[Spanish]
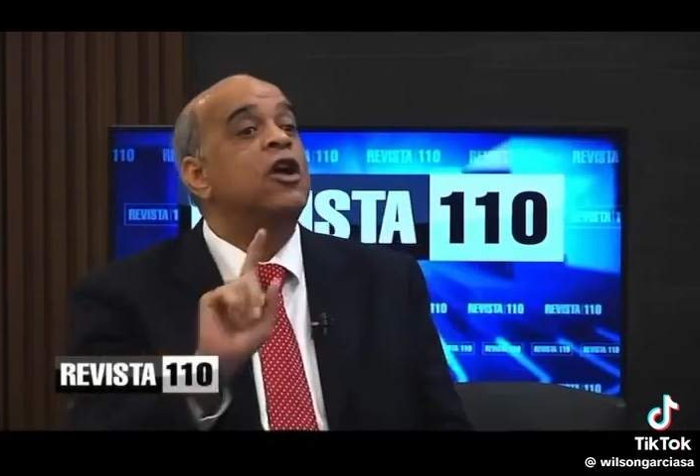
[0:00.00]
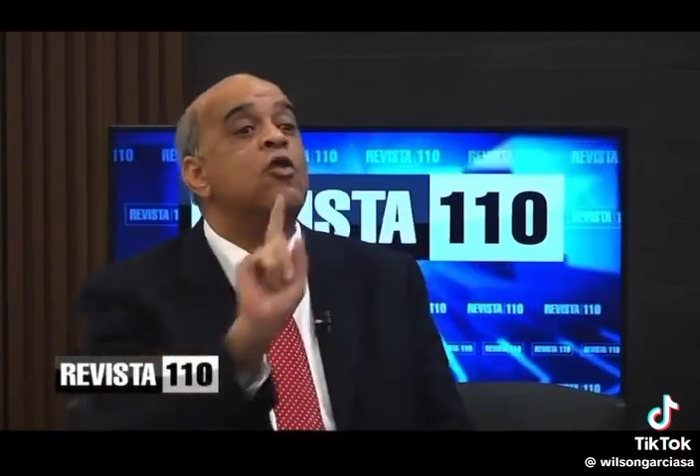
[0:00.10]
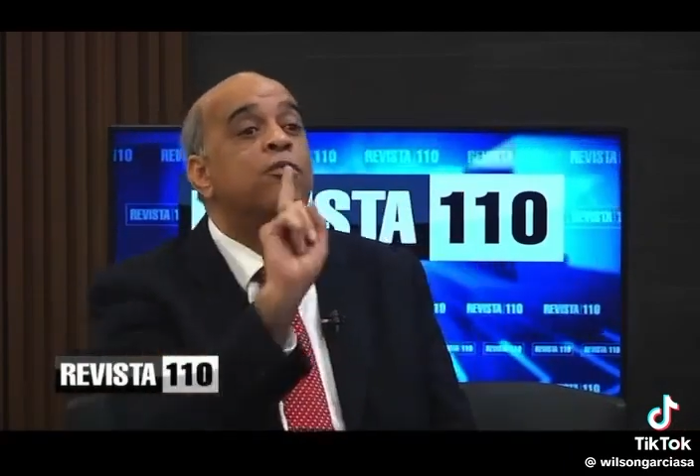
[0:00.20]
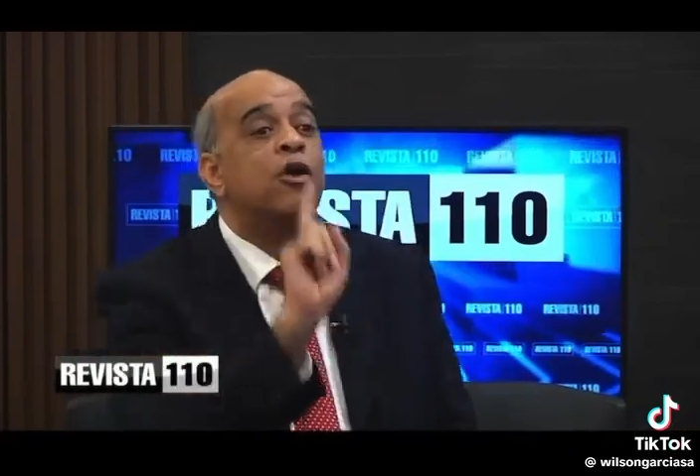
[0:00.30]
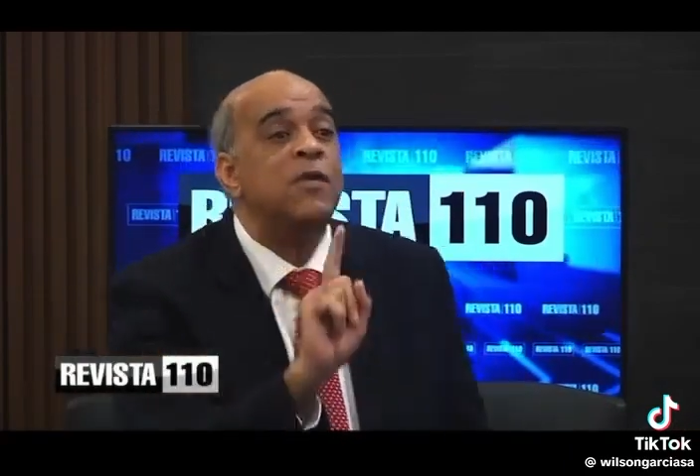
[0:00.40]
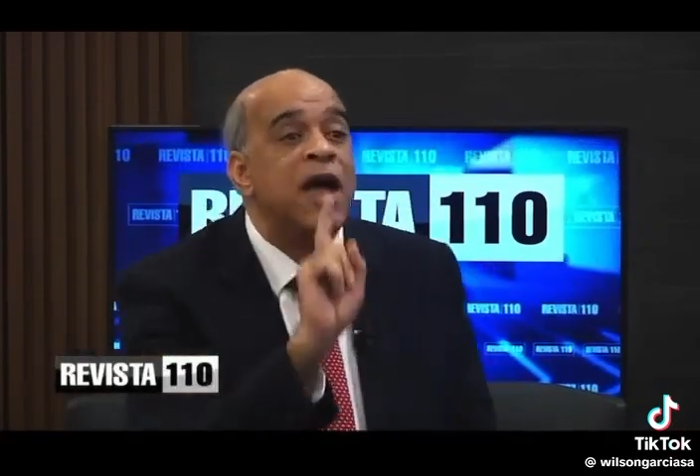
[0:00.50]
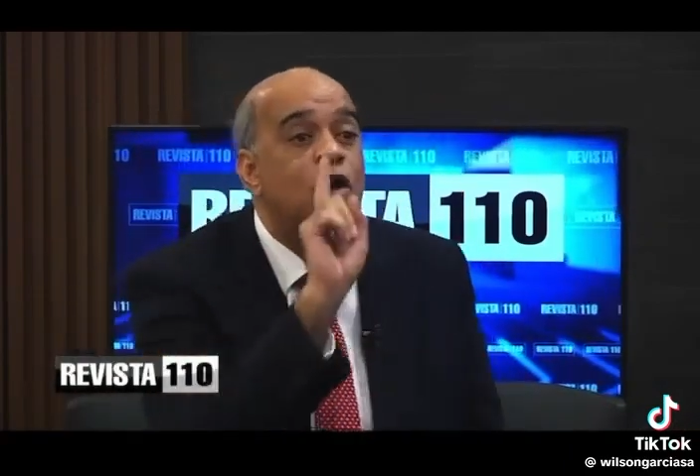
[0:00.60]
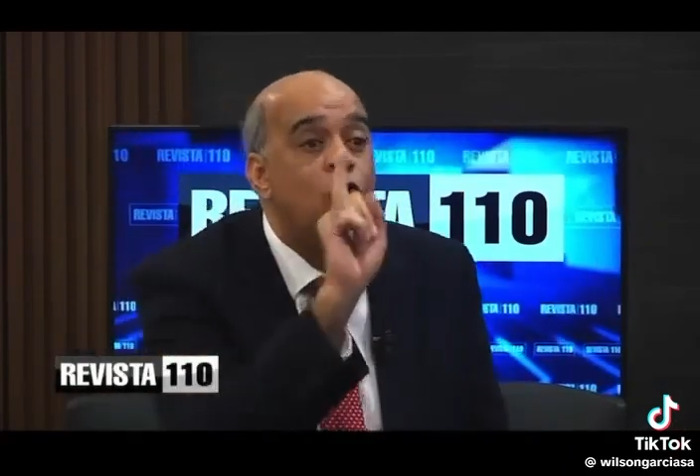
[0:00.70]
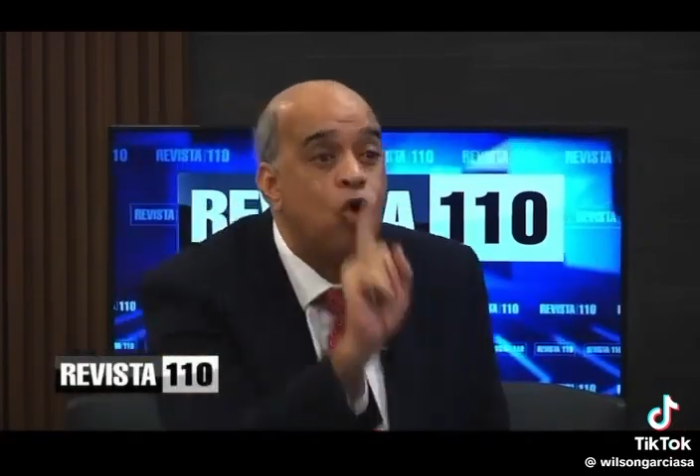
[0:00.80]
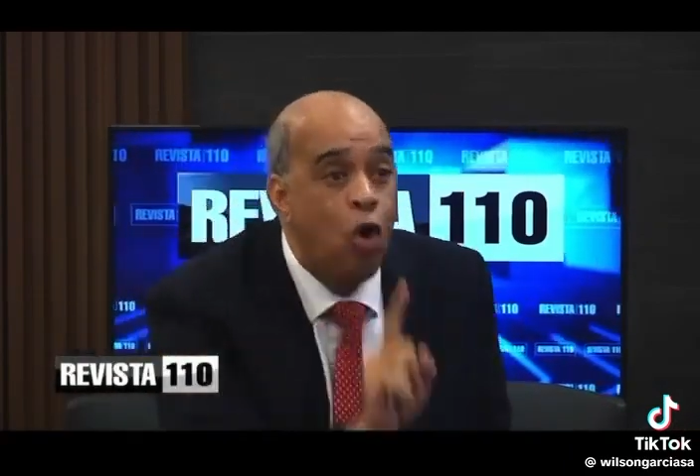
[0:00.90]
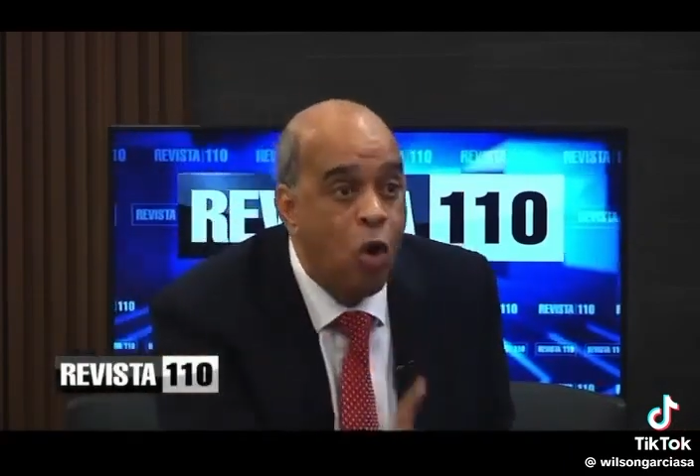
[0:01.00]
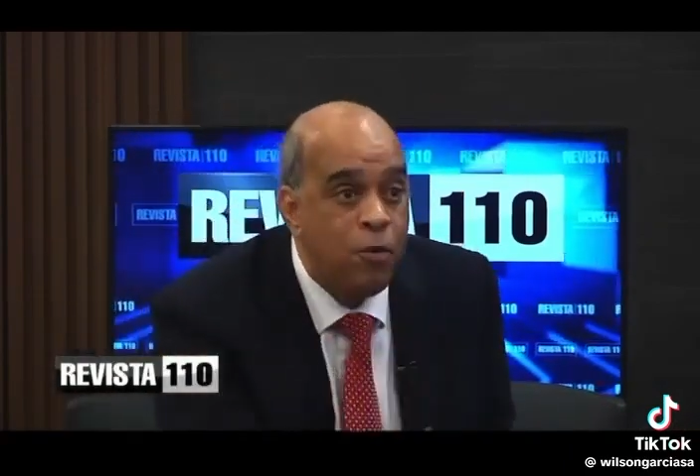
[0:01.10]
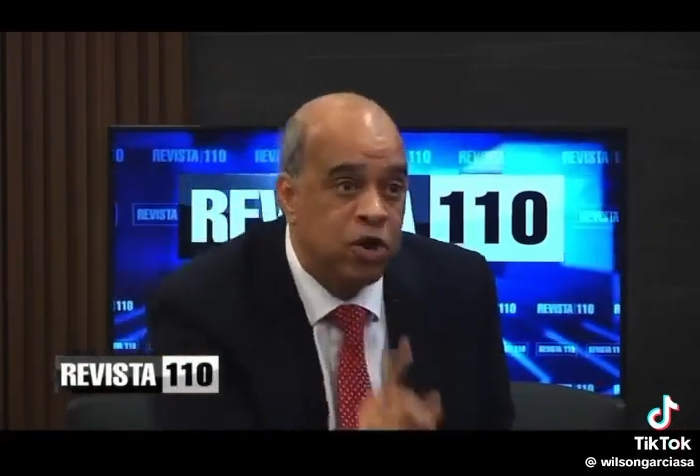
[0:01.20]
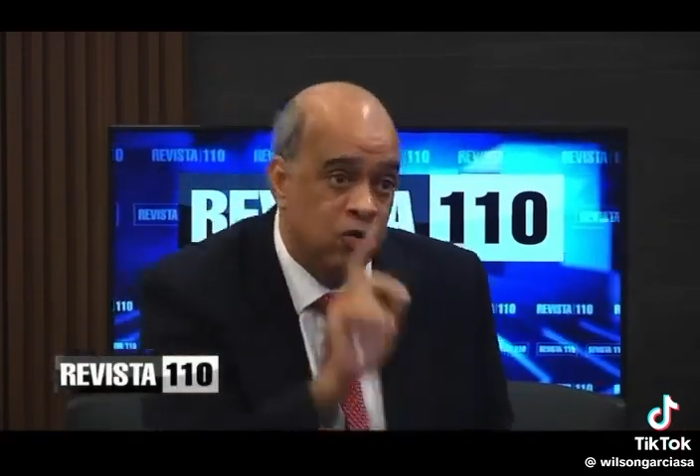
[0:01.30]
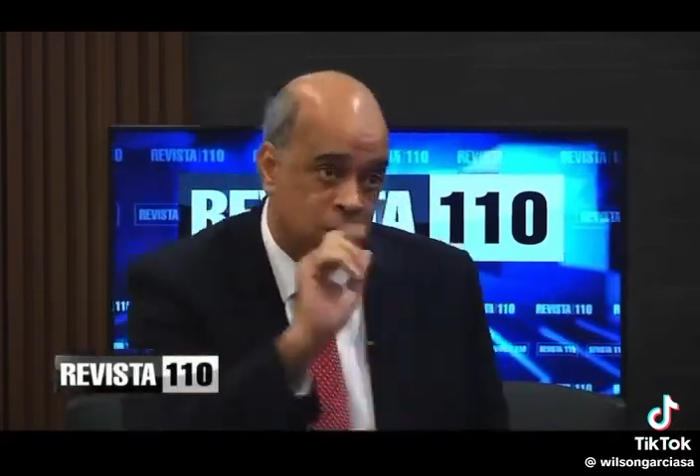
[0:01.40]
hay que un problema
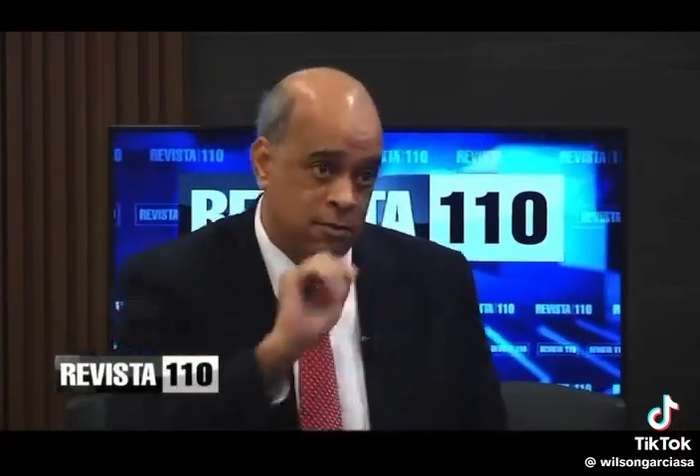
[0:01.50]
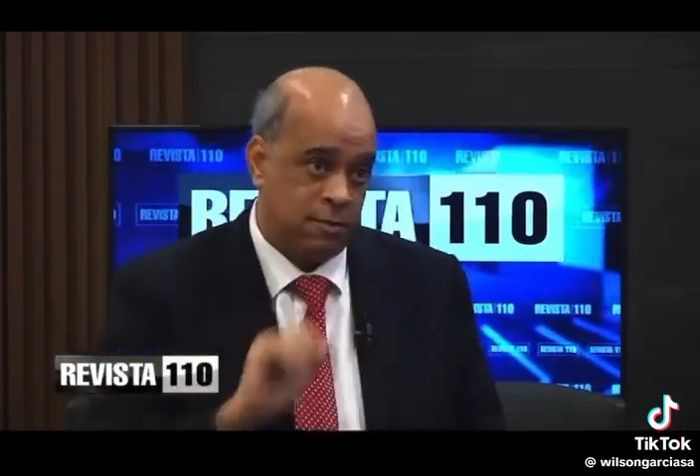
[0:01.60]
económico.